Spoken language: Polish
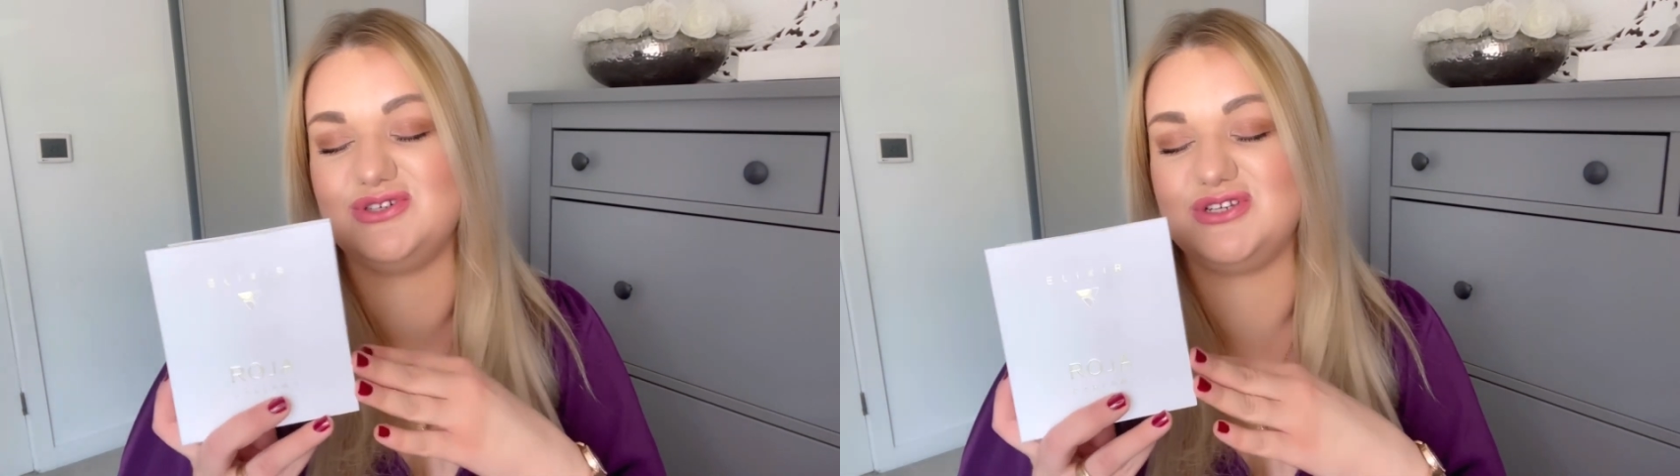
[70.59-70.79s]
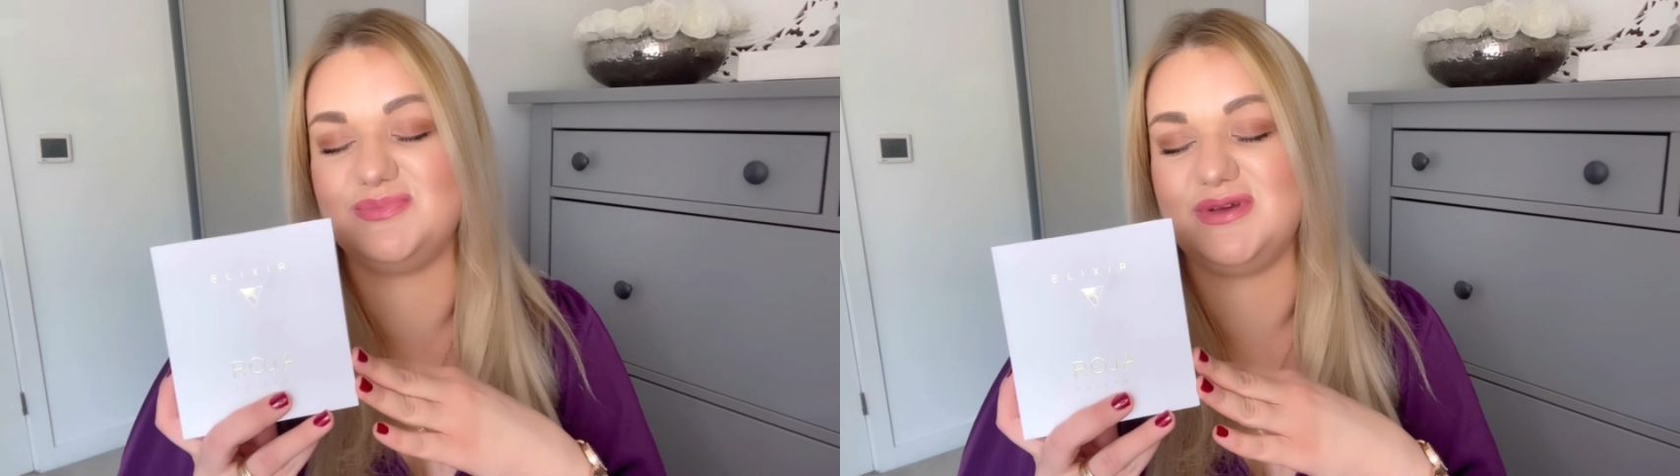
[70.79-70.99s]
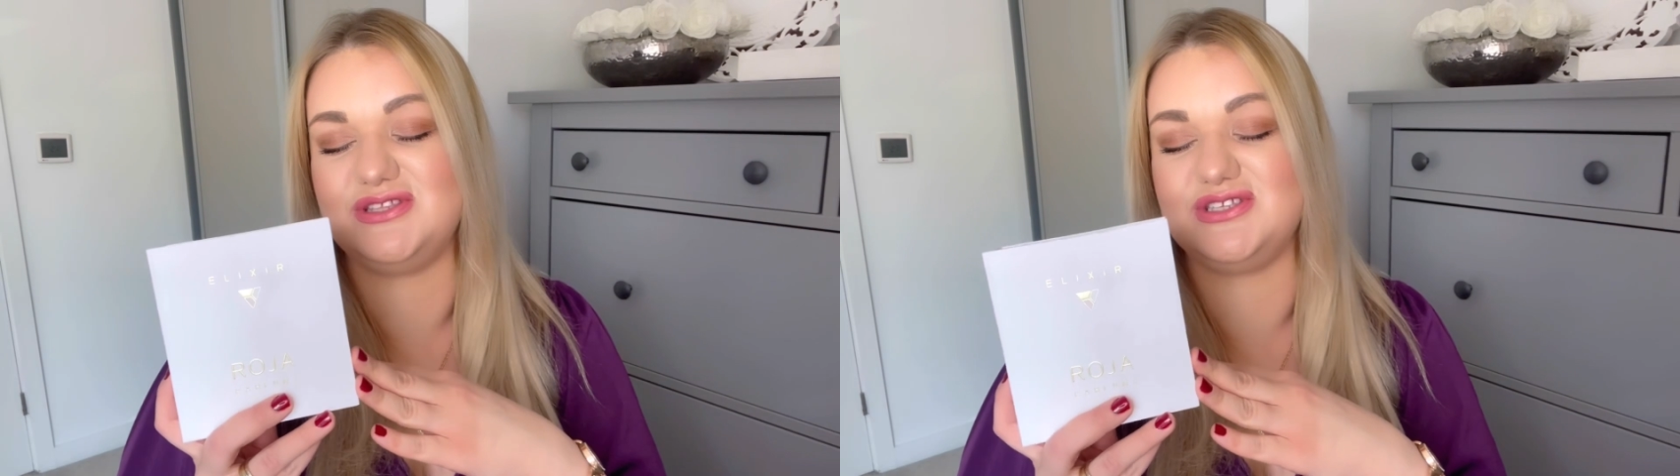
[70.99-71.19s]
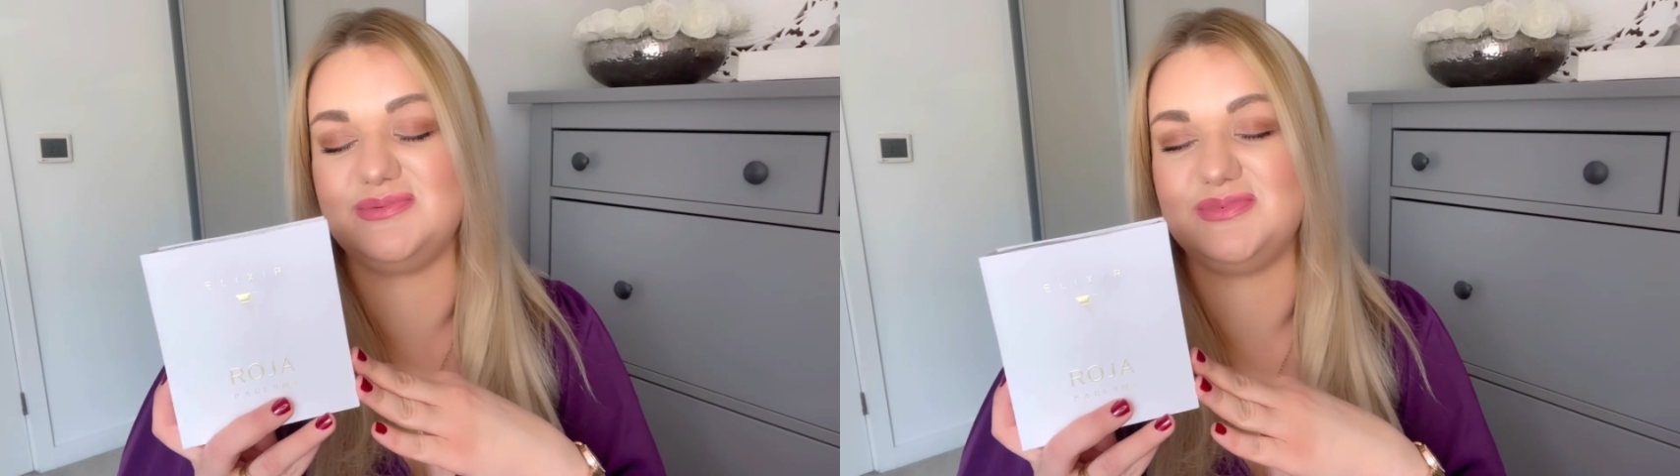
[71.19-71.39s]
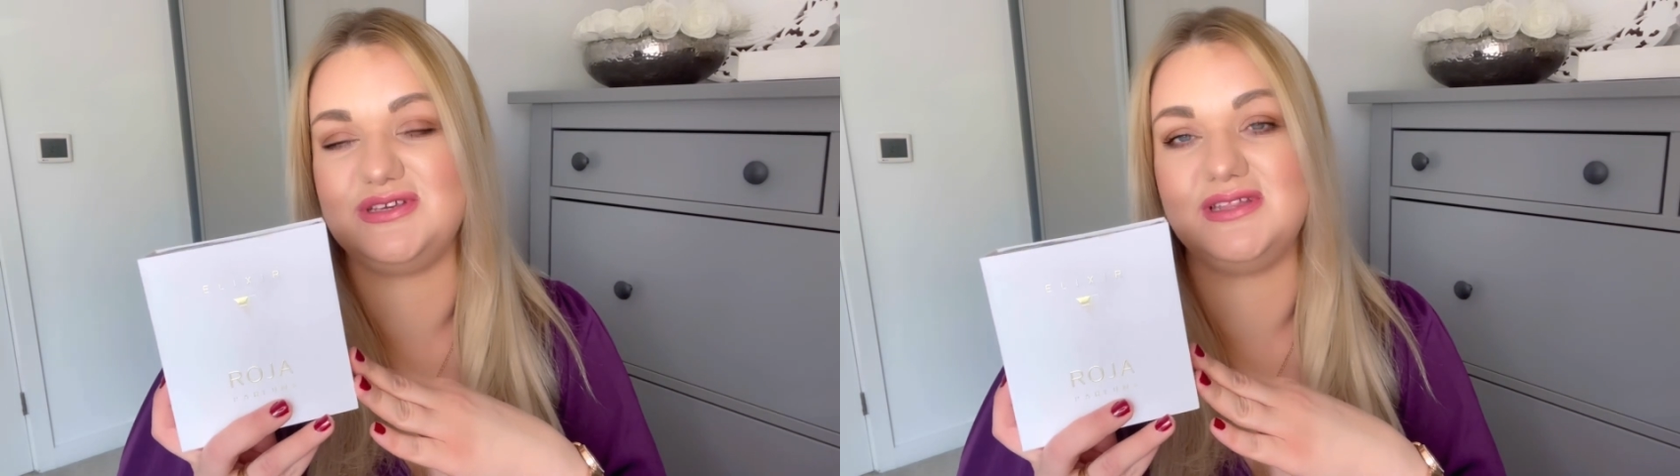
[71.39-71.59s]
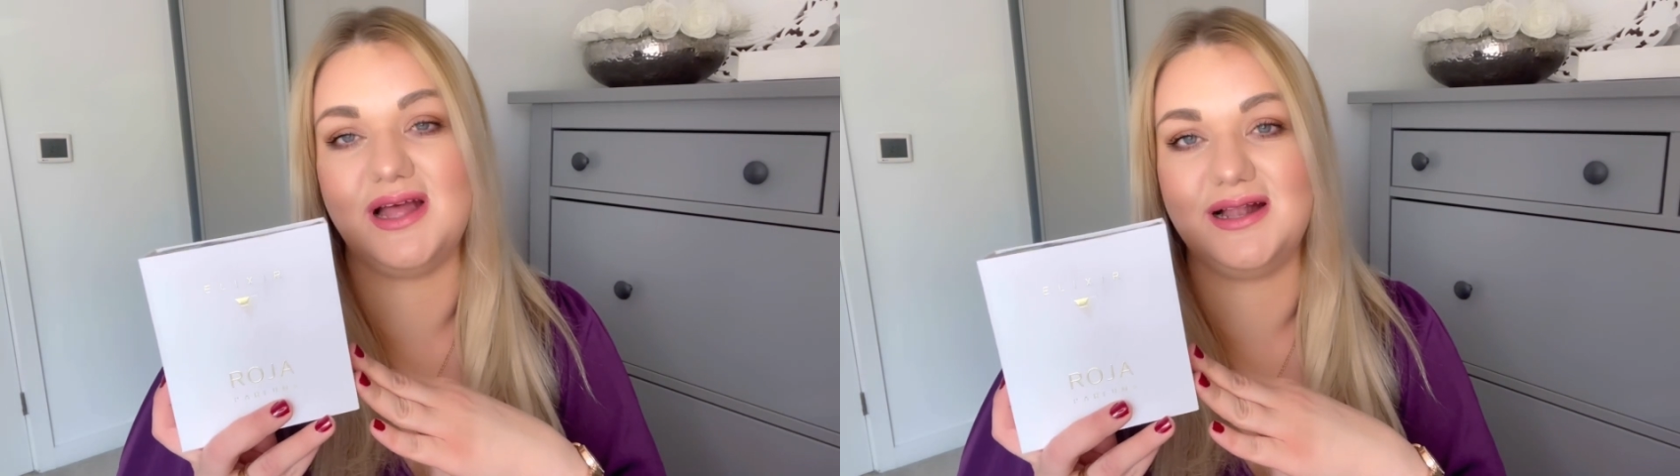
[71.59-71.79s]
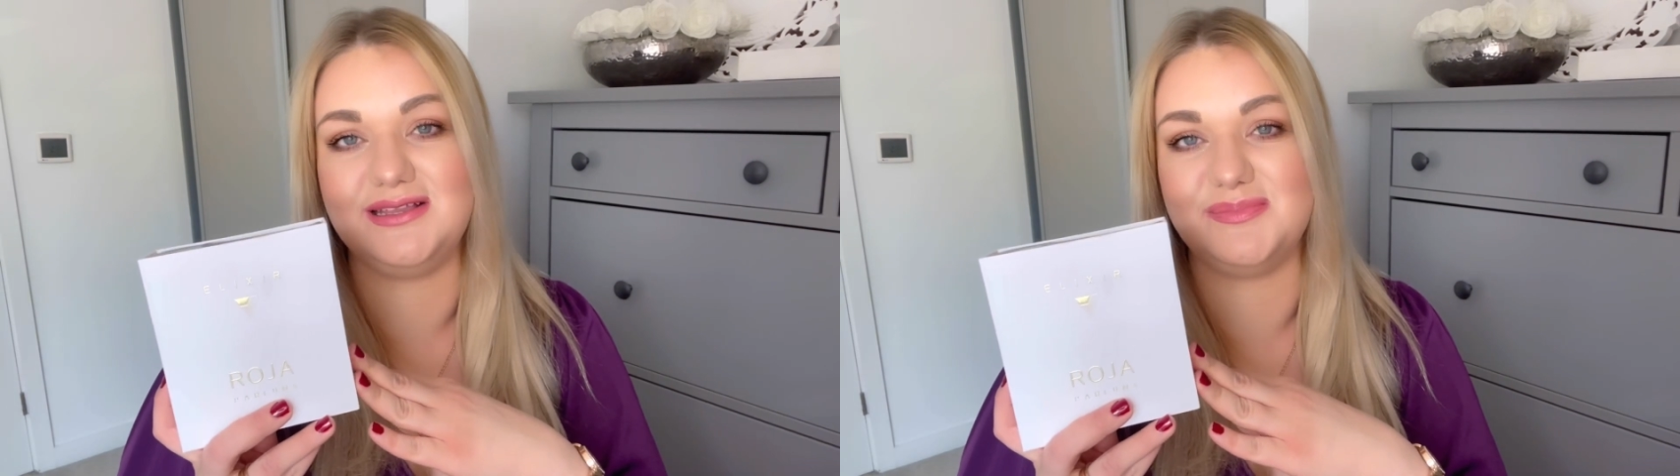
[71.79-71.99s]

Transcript: że będzie idealnie